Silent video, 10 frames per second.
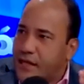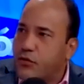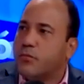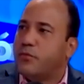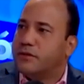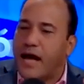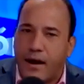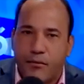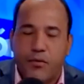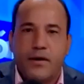para
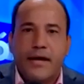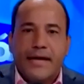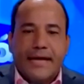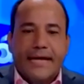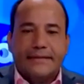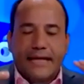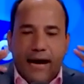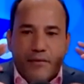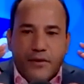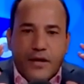que hasta
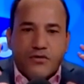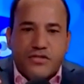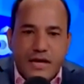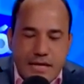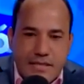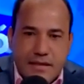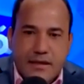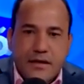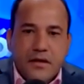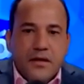atentaran contra mi
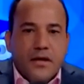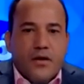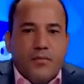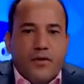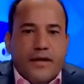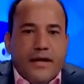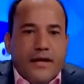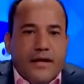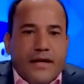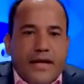vida. Yo tuve que llegar
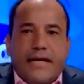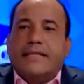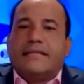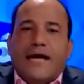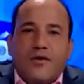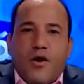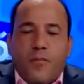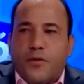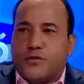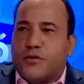hasta donde Pompeo.